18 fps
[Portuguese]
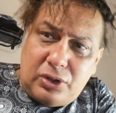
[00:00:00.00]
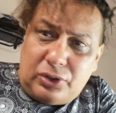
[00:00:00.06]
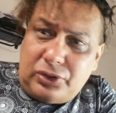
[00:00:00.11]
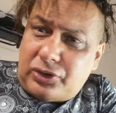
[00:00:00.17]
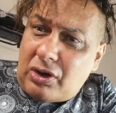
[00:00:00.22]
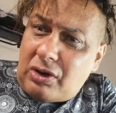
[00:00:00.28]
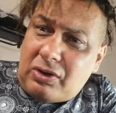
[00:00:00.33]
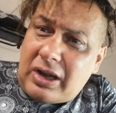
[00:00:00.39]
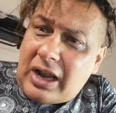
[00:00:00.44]
Eu
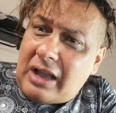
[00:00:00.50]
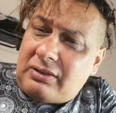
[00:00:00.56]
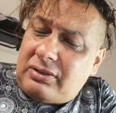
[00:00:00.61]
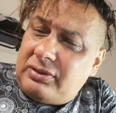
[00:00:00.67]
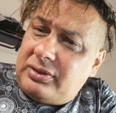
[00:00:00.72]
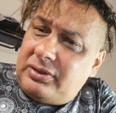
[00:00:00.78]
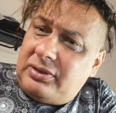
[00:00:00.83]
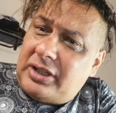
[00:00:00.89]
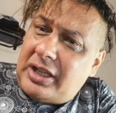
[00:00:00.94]
jogo
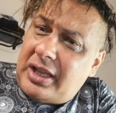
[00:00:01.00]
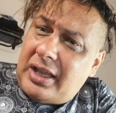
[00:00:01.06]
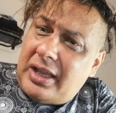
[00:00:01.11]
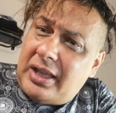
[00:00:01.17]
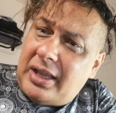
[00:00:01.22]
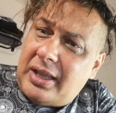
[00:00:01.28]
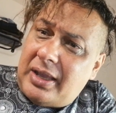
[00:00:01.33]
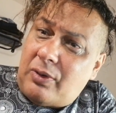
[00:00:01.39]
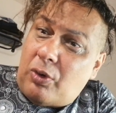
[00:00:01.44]
oráculo
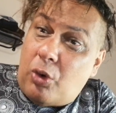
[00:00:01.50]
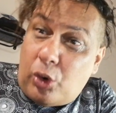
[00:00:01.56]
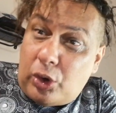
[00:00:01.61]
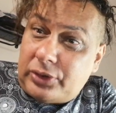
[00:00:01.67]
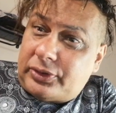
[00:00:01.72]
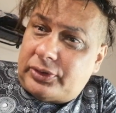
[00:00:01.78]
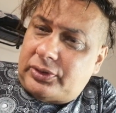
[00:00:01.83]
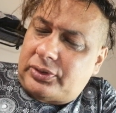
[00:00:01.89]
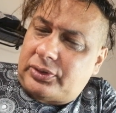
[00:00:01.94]
de
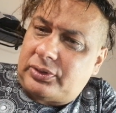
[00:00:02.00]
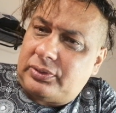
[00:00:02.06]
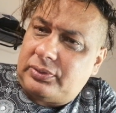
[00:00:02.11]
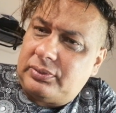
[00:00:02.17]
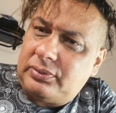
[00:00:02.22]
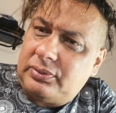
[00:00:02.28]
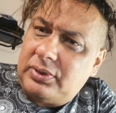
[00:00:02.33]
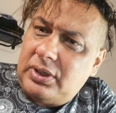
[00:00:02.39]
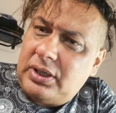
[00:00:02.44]
osso